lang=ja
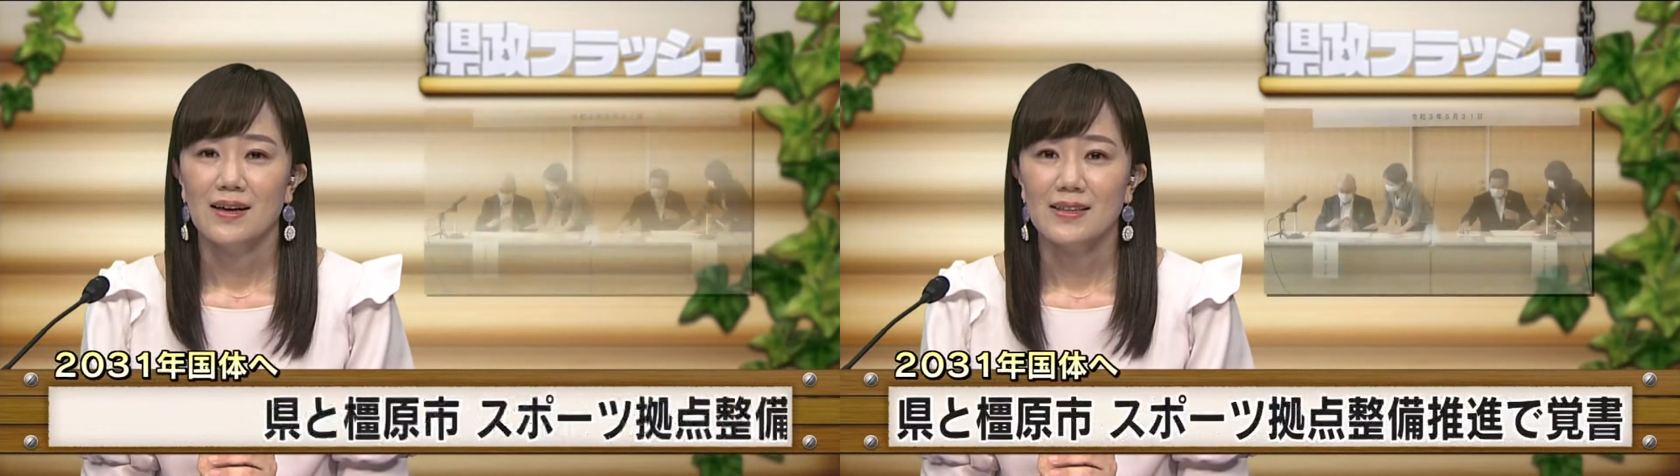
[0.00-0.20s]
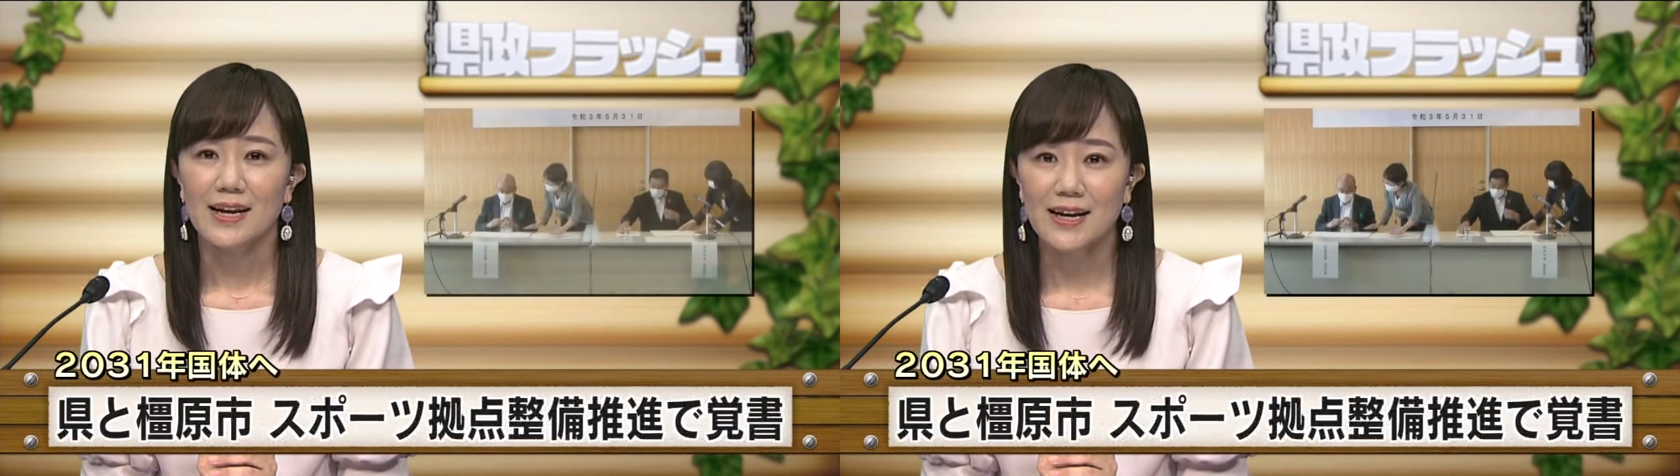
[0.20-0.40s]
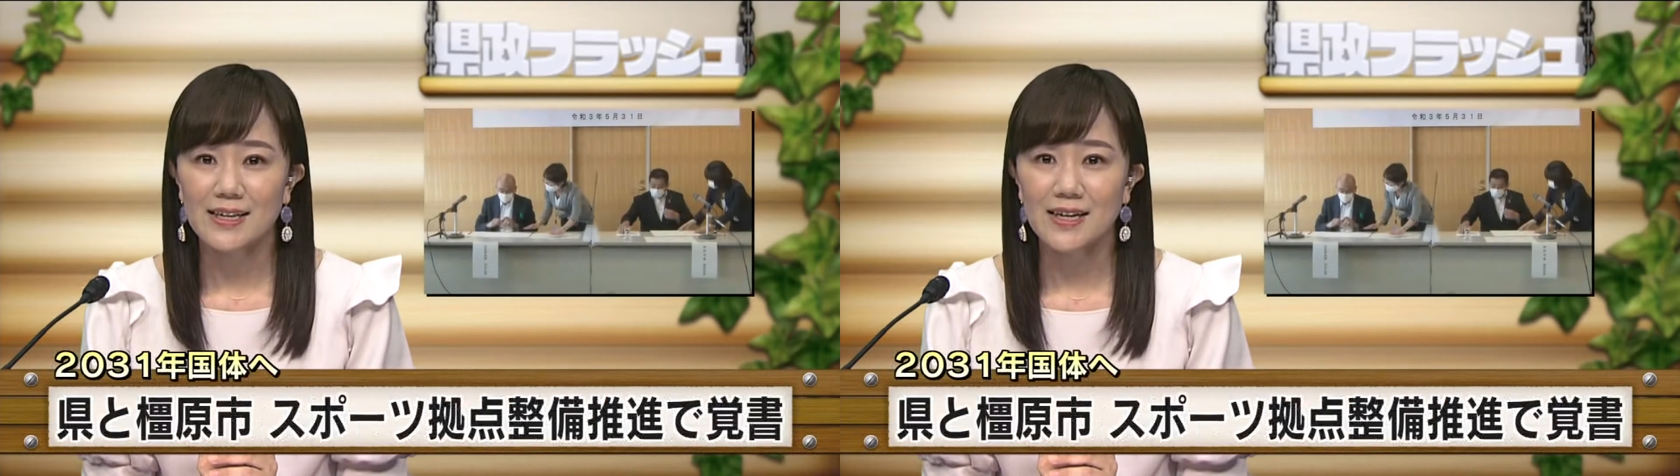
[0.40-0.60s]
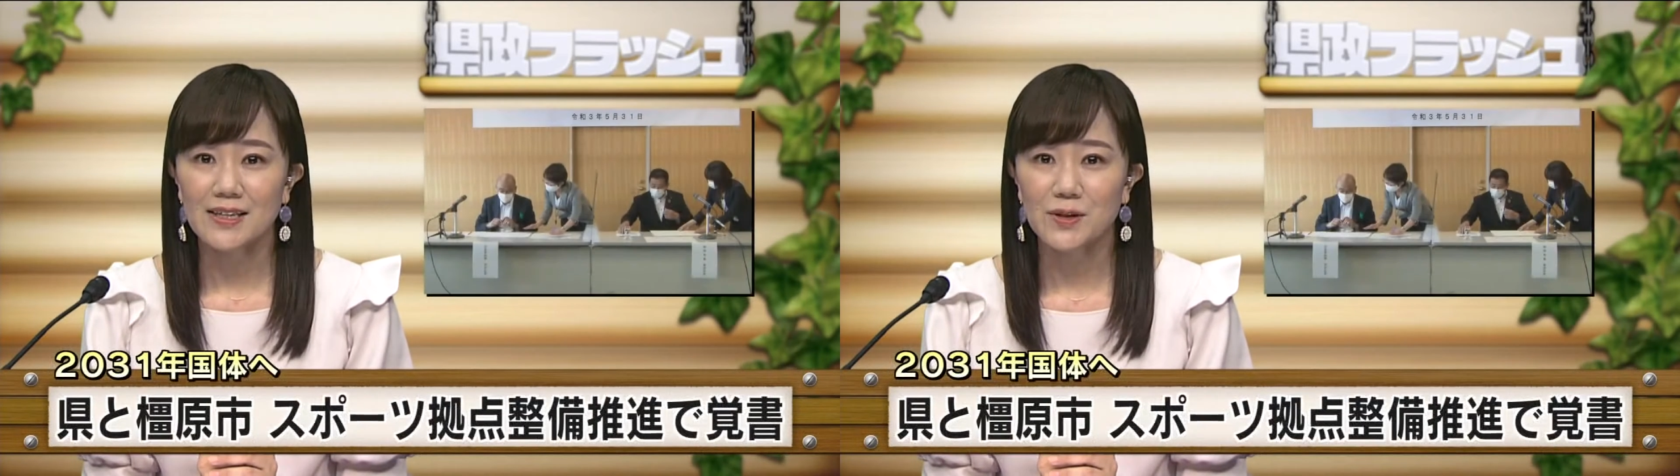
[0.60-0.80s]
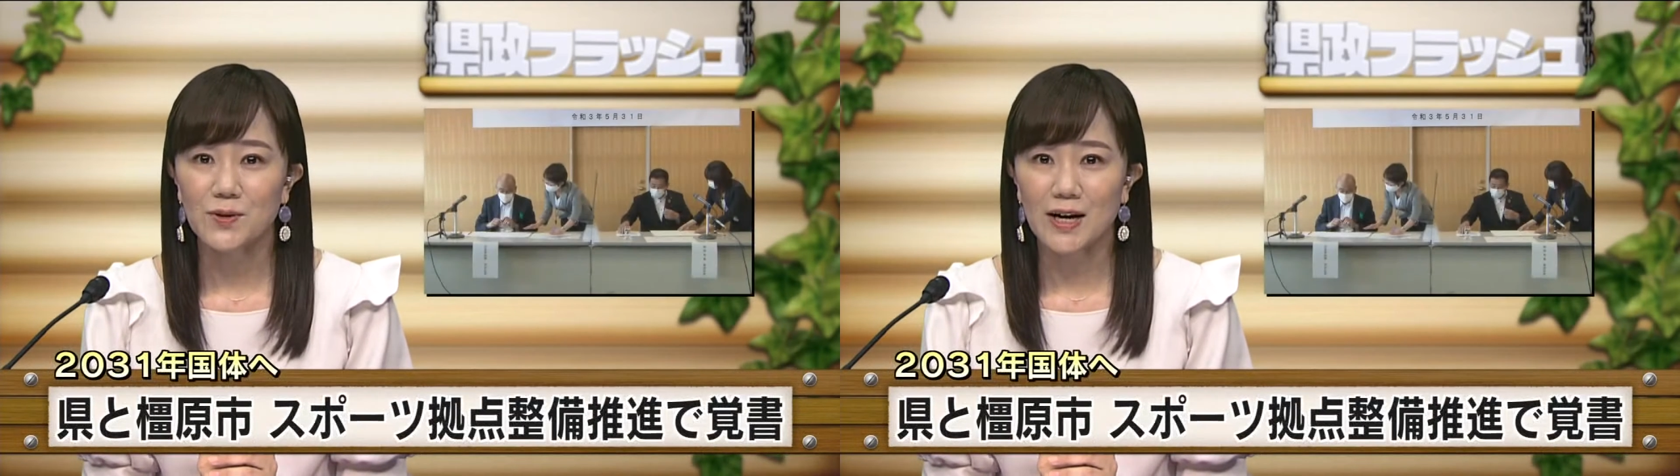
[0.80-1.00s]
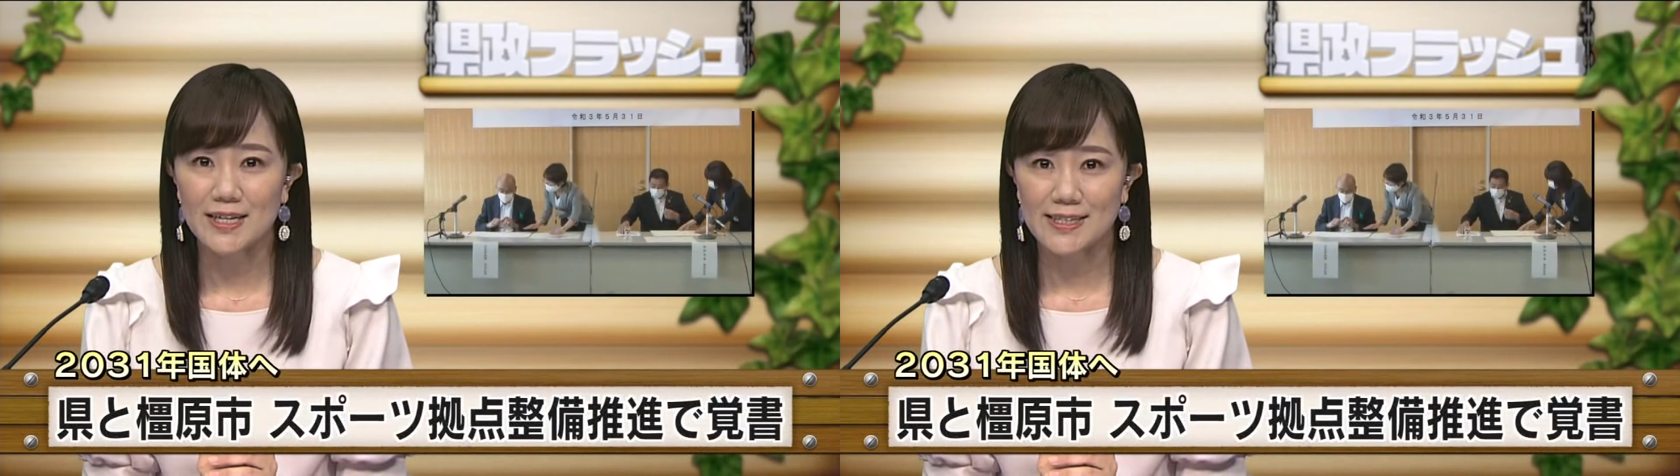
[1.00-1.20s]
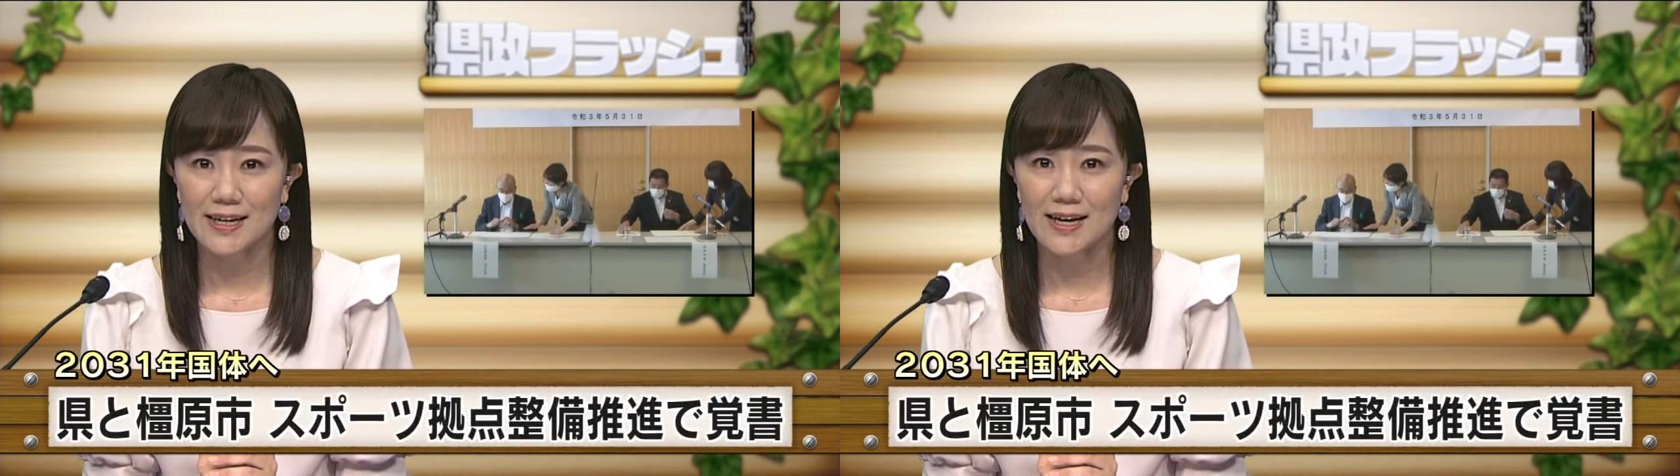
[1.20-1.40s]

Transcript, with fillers: 奈良県での開催